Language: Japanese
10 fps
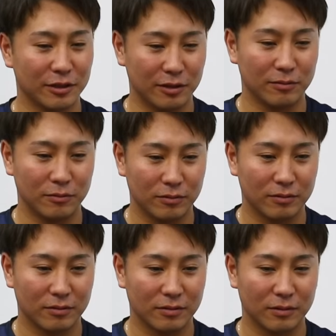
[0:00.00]
や
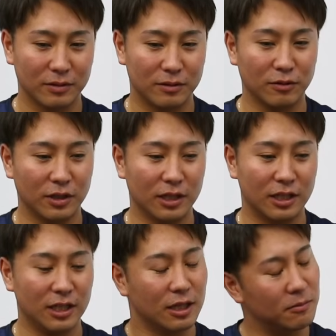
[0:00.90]
すごいなんか
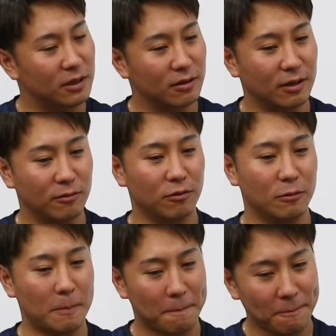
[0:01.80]
引いた目っていうかこう